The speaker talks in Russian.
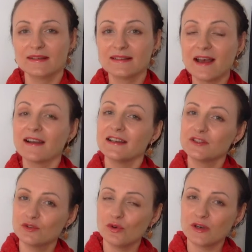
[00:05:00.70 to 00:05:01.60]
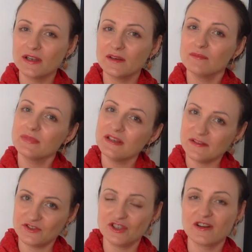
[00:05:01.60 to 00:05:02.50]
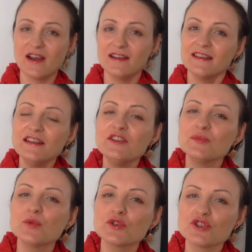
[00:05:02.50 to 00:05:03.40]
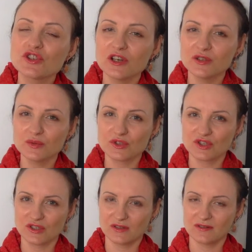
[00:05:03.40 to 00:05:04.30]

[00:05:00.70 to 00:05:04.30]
та, которая была вчера или немножечко лучше?